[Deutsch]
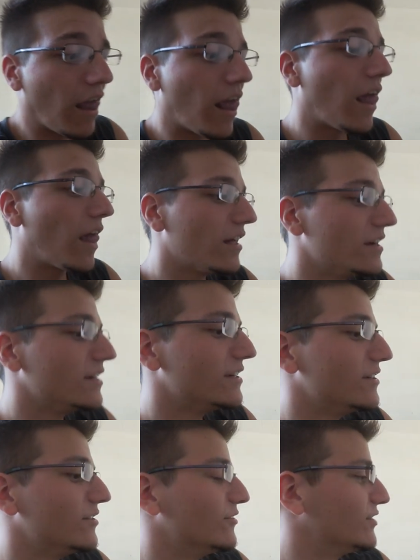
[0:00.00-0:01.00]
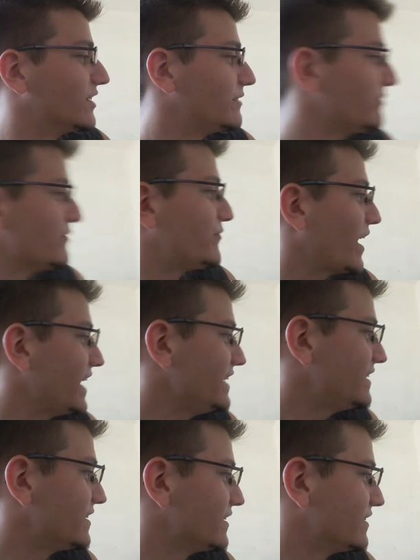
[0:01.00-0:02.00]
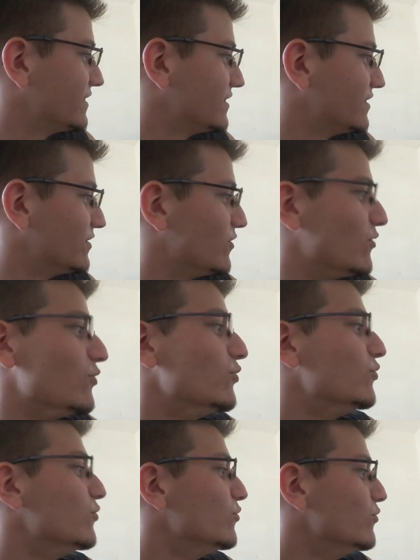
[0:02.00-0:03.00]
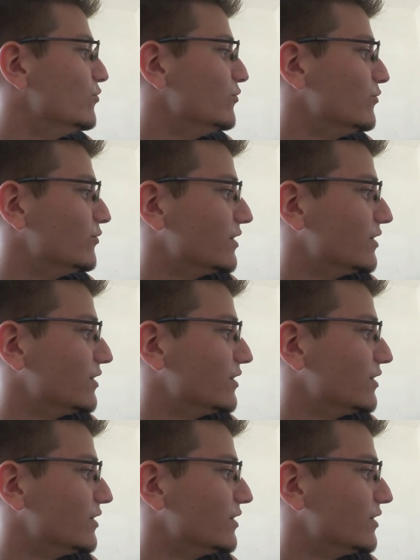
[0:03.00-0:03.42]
Ha. Dann haben wir Fade. Oh.